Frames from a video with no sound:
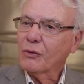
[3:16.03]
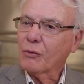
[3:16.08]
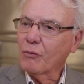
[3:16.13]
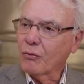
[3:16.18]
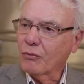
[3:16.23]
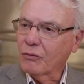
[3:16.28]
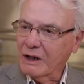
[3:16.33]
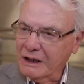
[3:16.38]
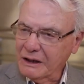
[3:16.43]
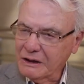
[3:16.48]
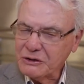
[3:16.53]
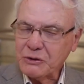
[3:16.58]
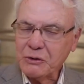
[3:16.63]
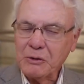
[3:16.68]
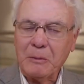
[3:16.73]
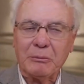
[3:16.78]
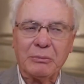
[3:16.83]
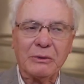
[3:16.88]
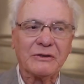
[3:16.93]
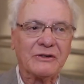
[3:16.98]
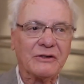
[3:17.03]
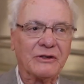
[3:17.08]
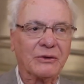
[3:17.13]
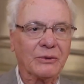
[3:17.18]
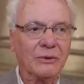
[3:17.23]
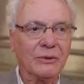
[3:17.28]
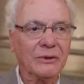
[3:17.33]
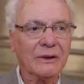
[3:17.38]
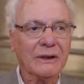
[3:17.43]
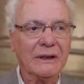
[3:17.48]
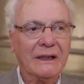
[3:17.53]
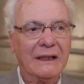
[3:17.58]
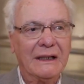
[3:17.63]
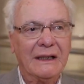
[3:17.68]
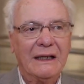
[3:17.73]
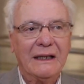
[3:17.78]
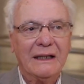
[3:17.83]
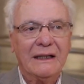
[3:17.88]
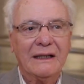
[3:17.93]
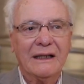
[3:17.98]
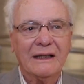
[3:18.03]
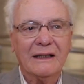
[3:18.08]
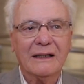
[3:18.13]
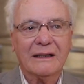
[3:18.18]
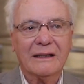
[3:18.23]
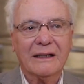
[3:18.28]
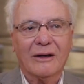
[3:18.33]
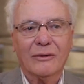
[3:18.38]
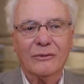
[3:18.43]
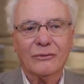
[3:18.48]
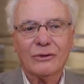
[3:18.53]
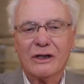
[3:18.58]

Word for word: um grande compositor e ele então,